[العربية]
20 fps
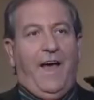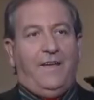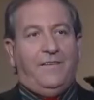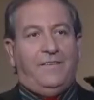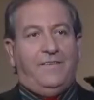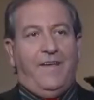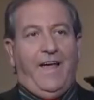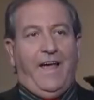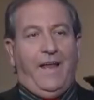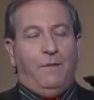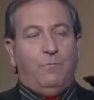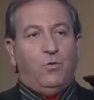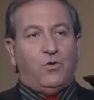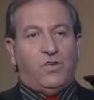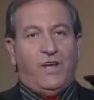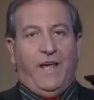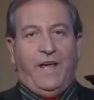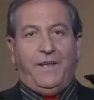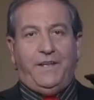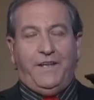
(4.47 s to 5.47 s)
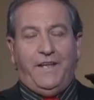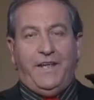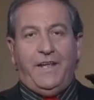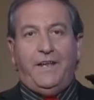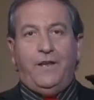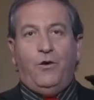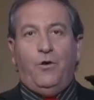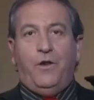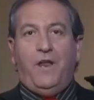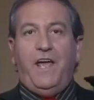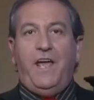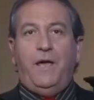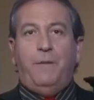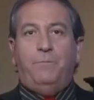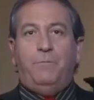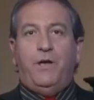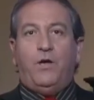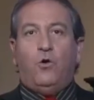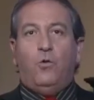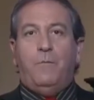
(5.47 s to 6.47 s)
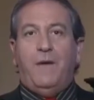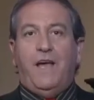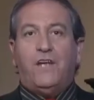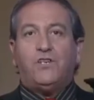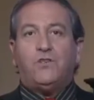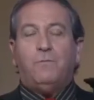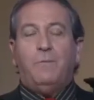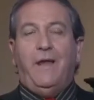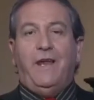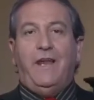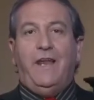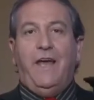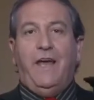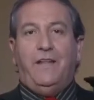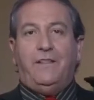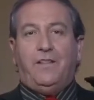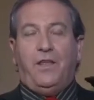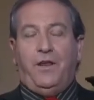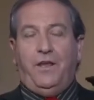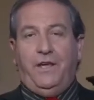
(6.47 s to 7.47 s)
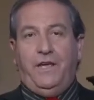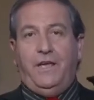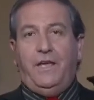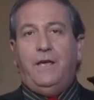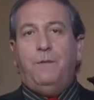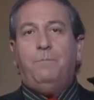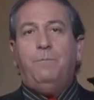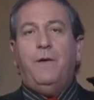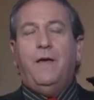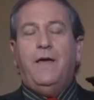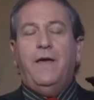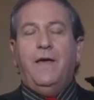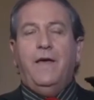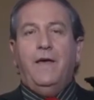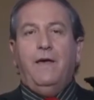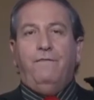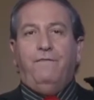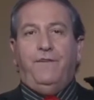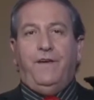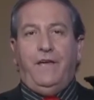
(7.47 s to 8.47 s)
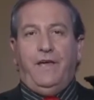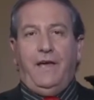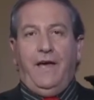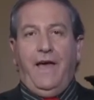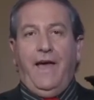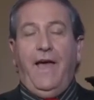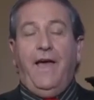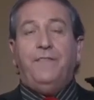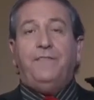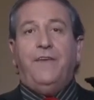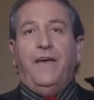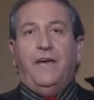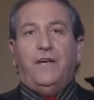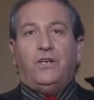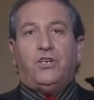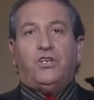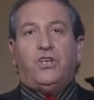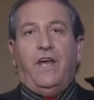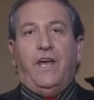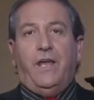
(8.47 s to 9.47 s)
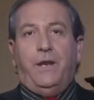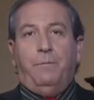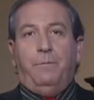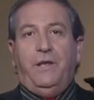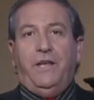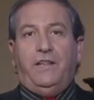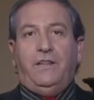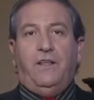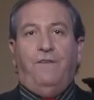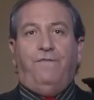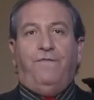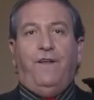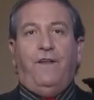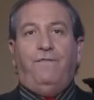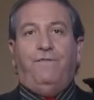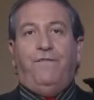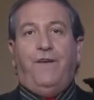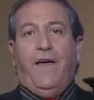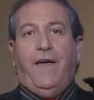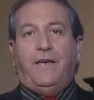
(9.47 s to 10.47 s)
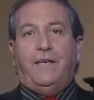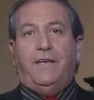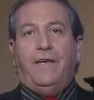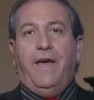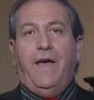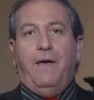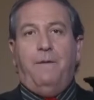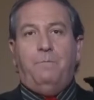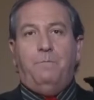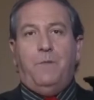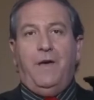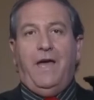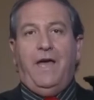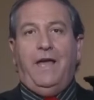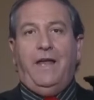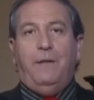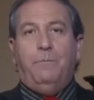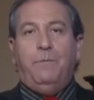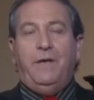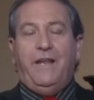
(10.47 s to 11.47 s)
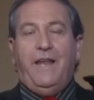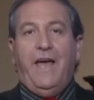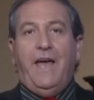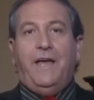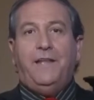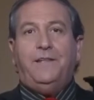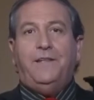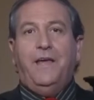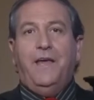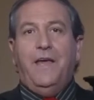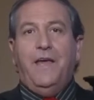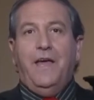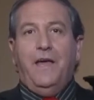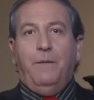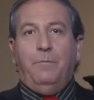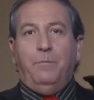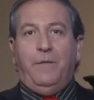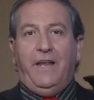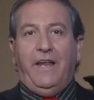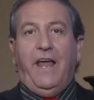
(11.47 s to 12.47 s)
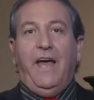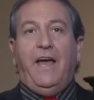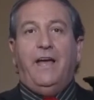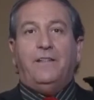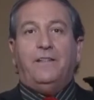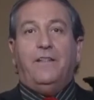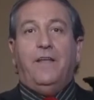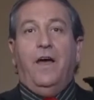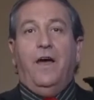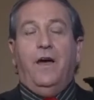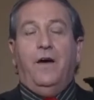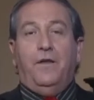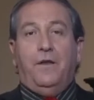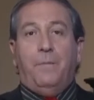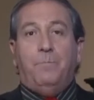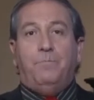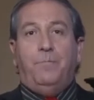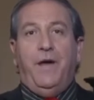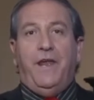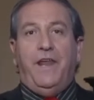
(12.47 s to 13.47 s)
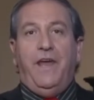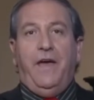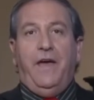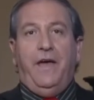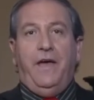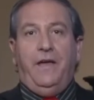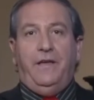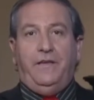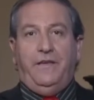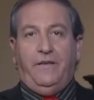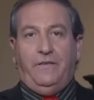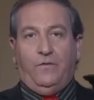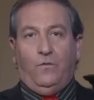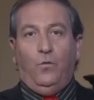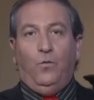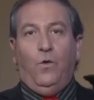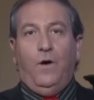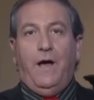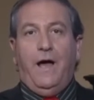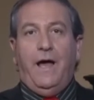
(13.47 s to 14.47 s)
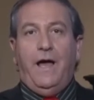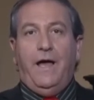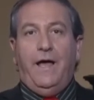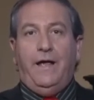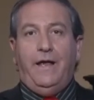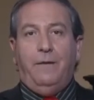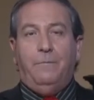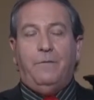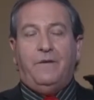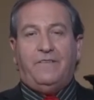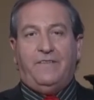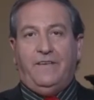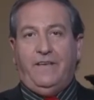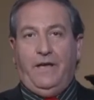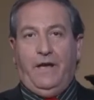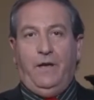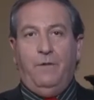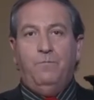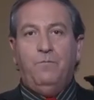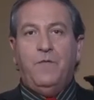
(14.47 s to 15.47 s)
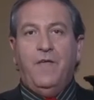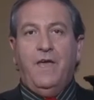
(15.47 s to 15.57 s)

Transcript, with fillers: اعزائي المشاهدين ارحب بكم اجمل ترحيب في هذا الشهر بنحتفل في ايام الميلاد ميلاد ربنا يسوع المسيح